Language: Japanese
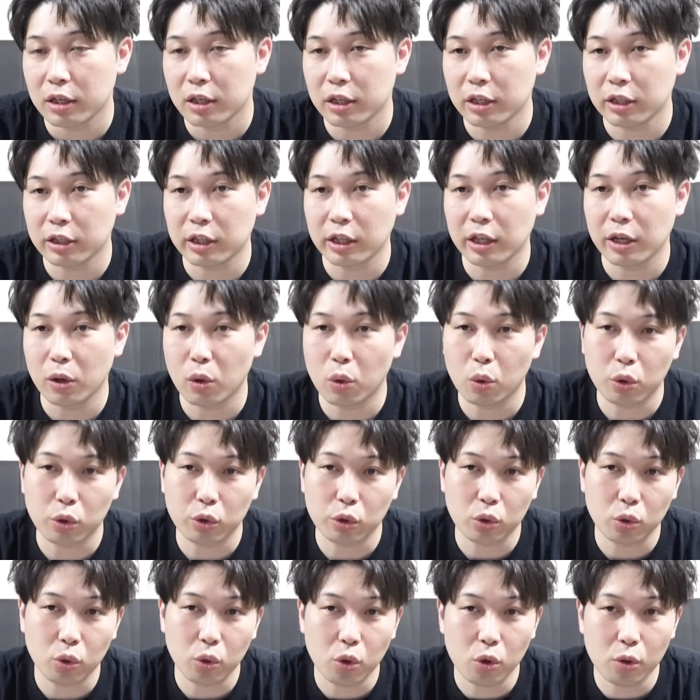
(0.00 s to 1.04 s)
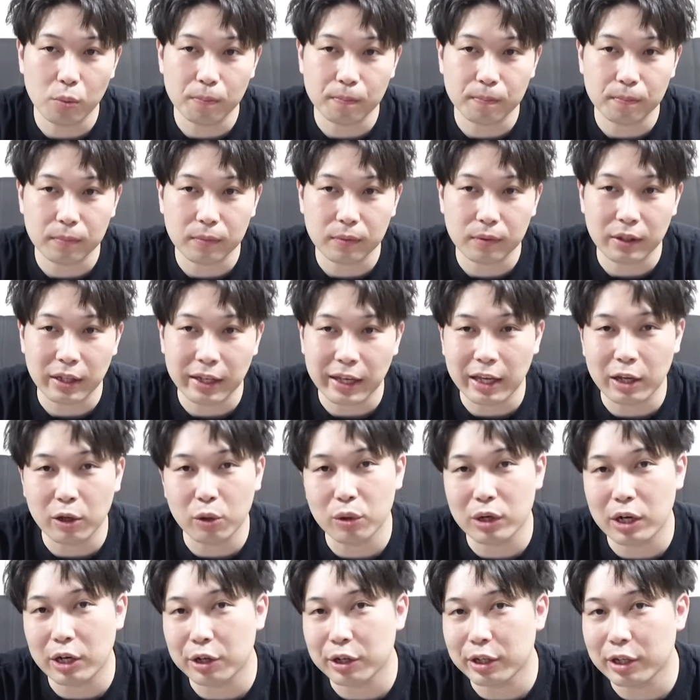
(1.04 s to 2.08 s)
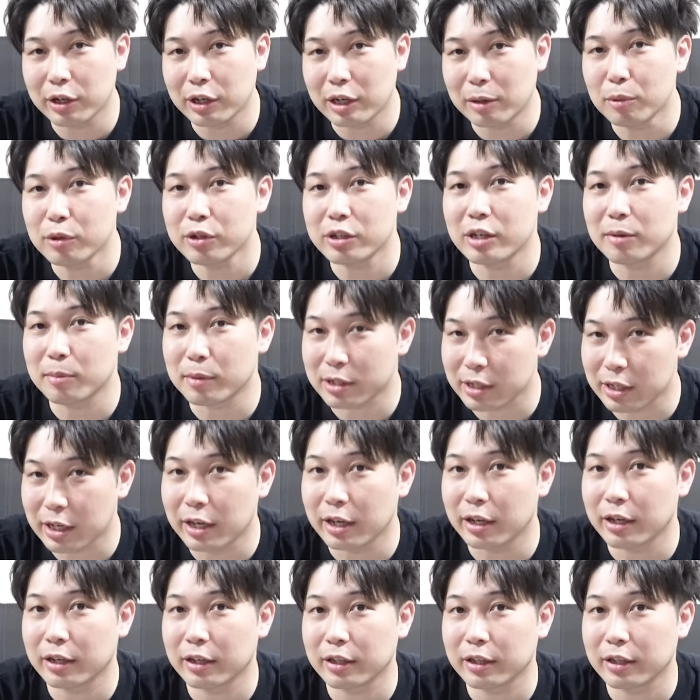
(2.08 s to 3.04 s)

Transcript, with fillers: 引いておくと、庭園娯楽になるかもしれません。